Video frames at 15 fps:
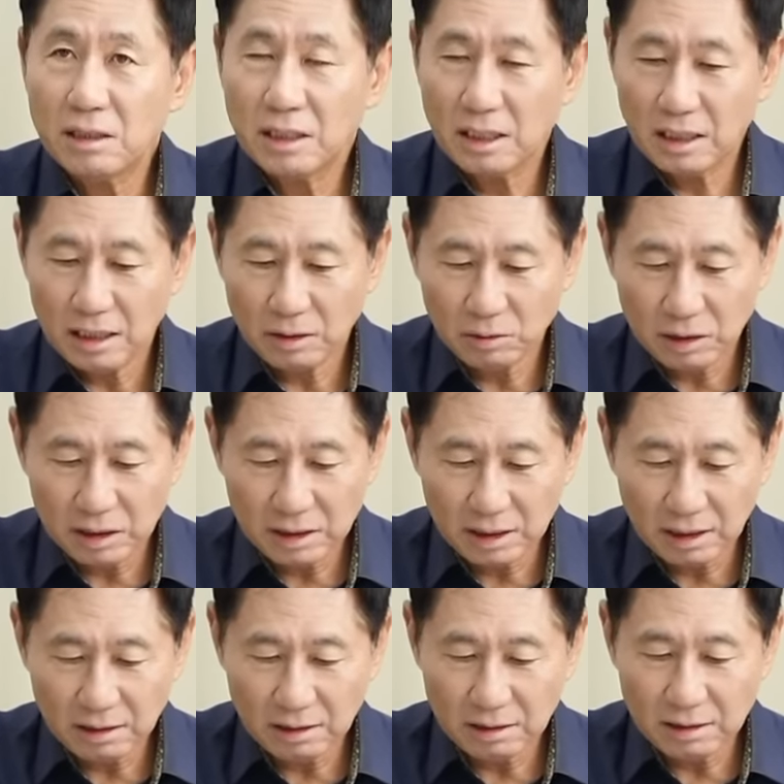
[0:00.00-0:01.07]
얘기하고
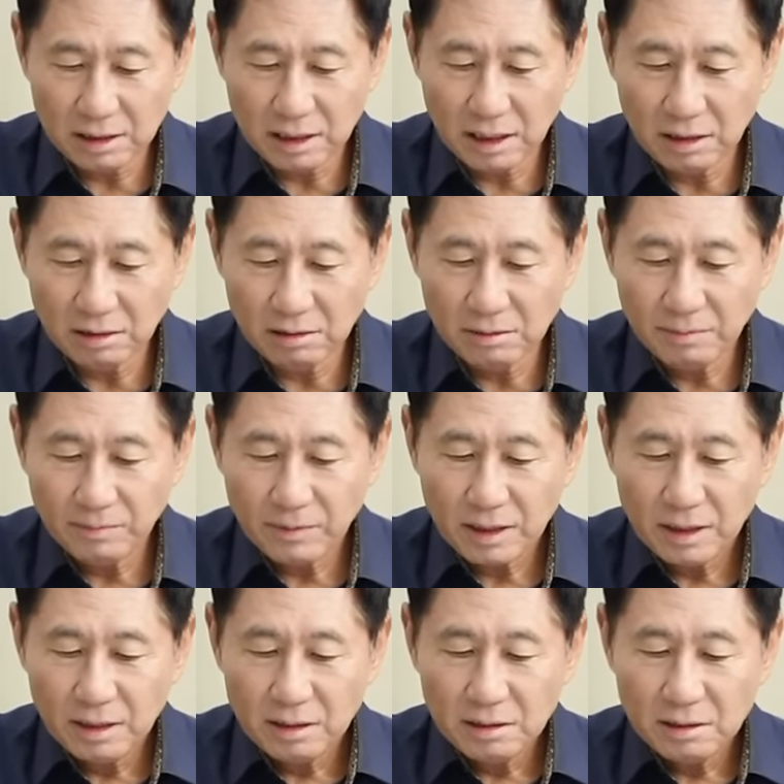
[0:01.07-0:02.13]
있다 그러는데요.
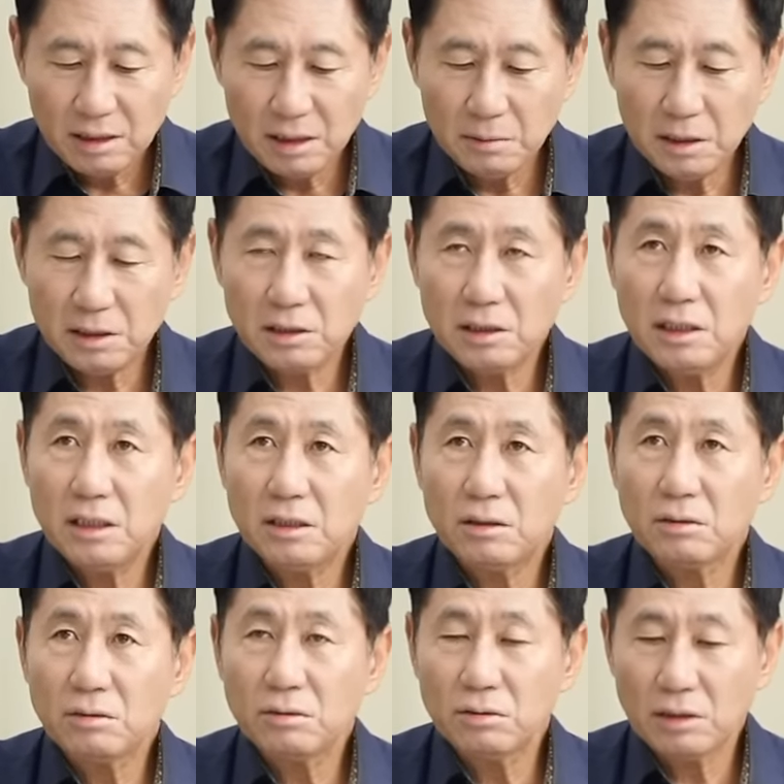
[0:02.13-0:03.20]
TBS
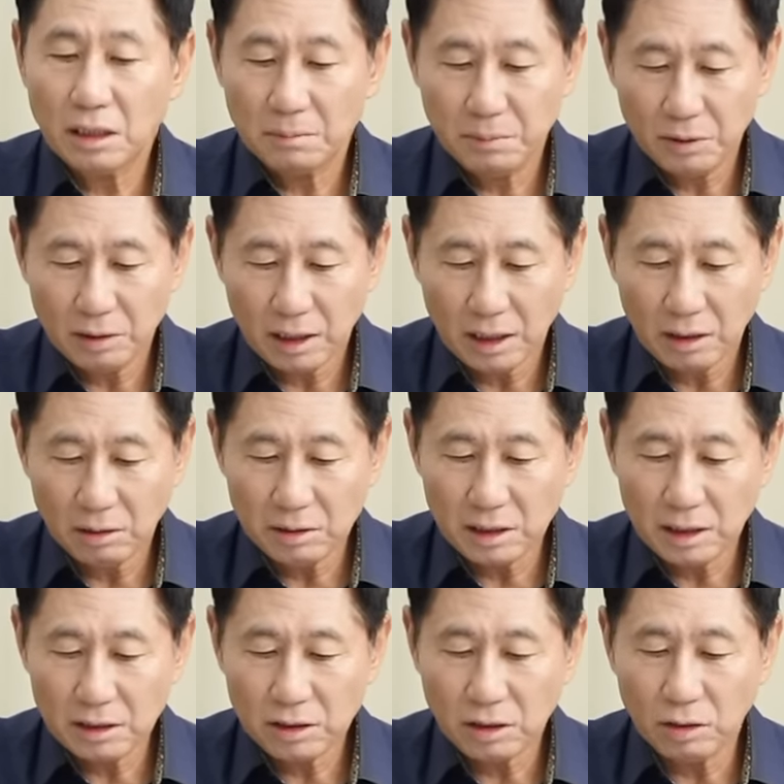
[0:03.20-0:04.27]
이성구 대표가
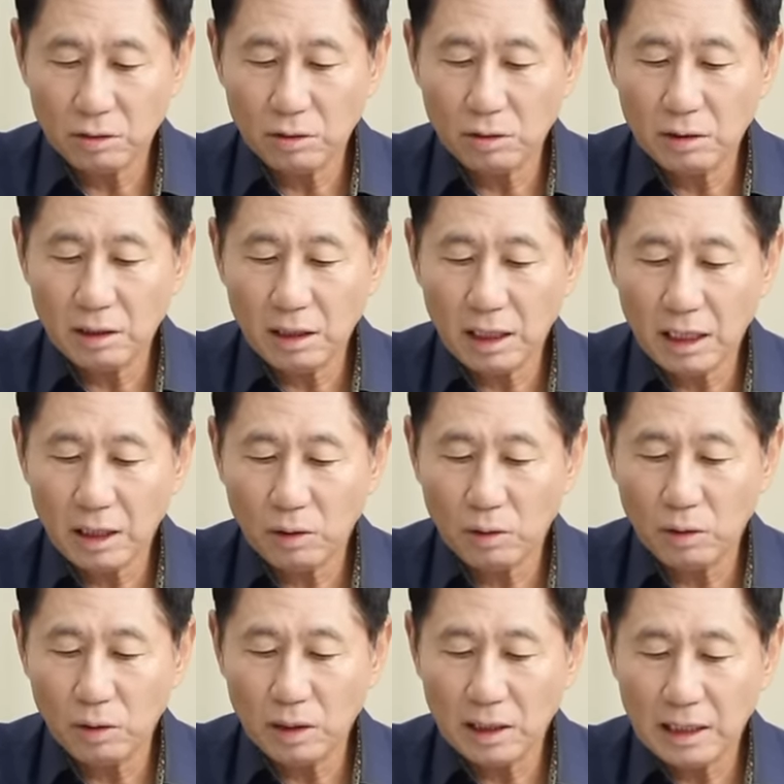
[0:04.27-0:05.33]
어제
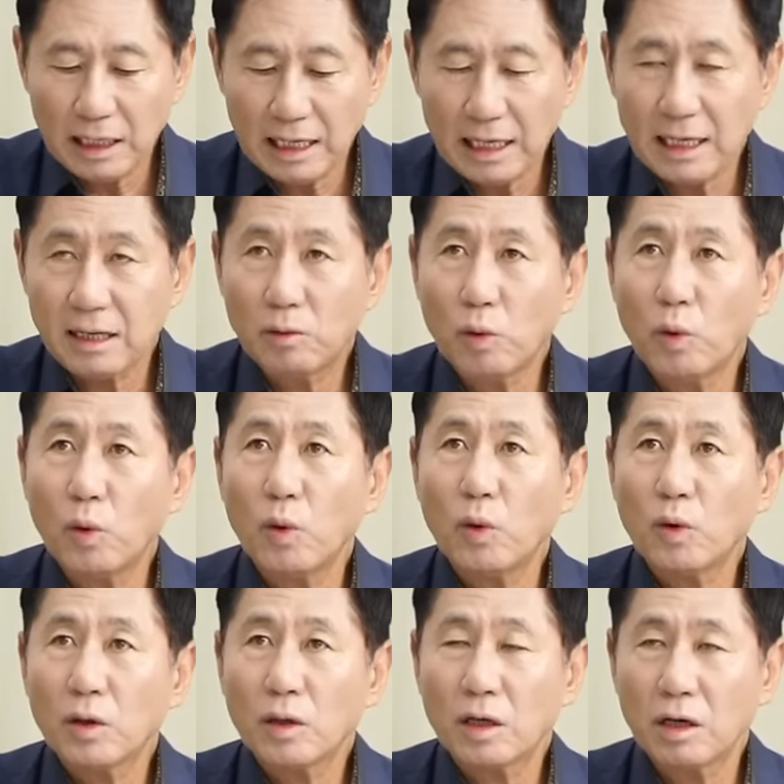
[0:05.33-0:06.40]
전원해고
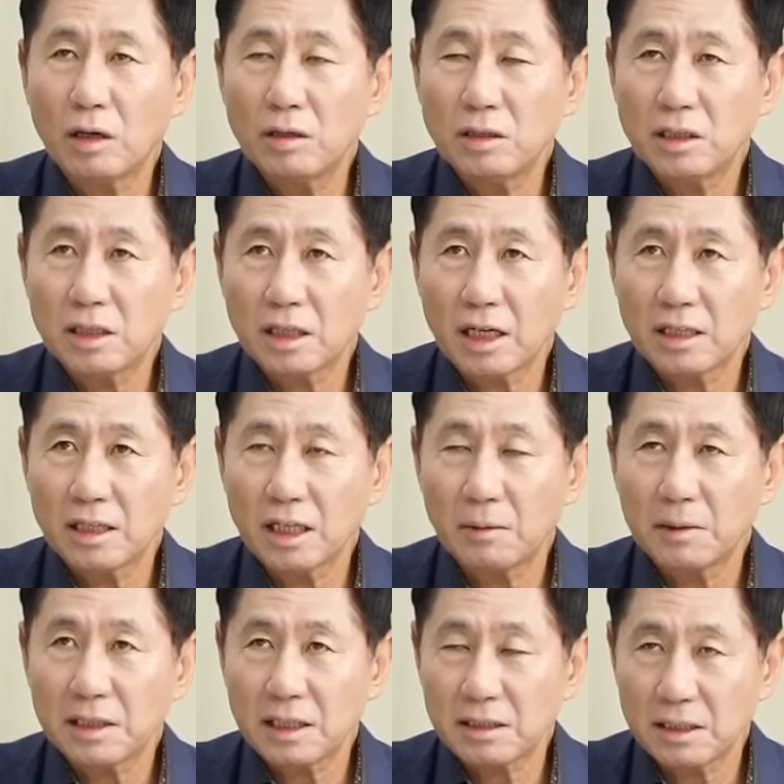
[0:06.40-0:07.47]
예고 결재를 한
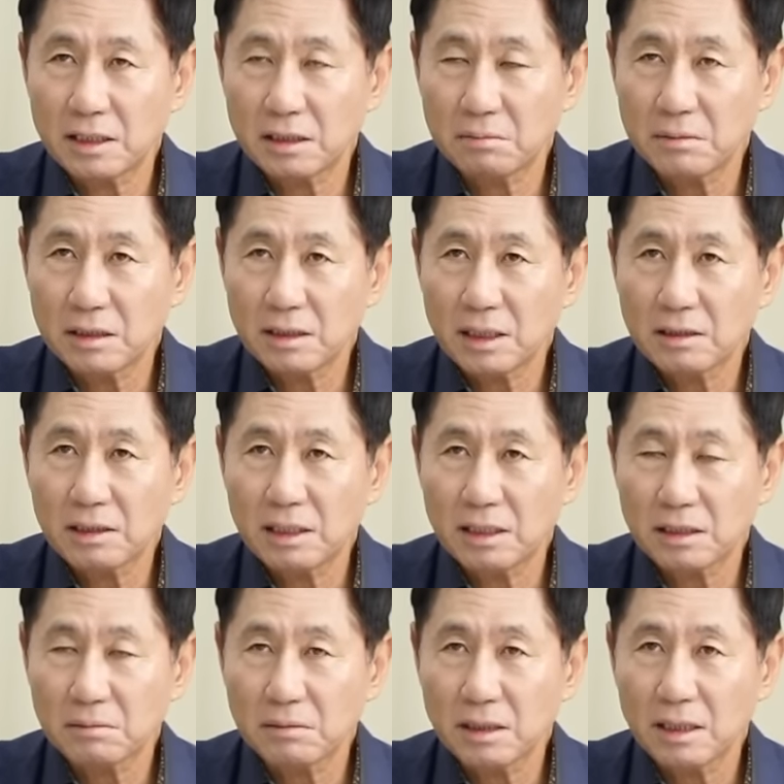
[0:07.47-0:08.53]
다음에
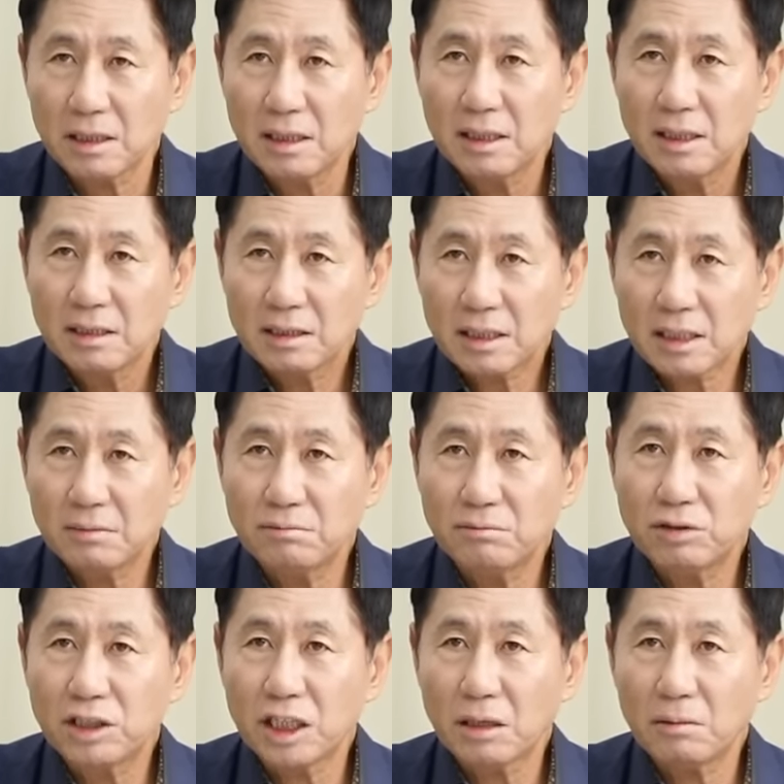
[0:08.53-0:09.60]
사퇴했습니다. 참
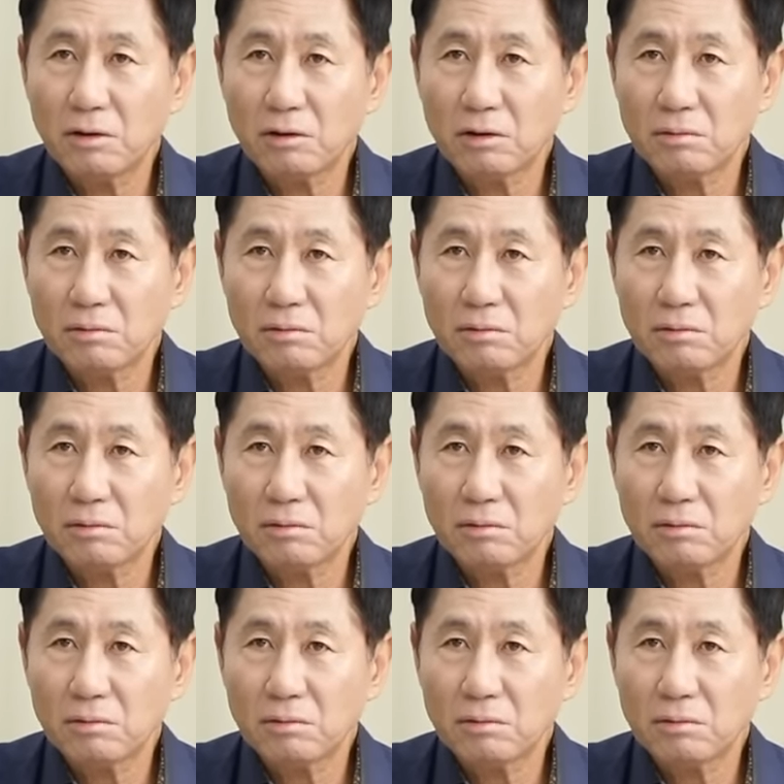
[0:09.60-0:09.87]
무책임하고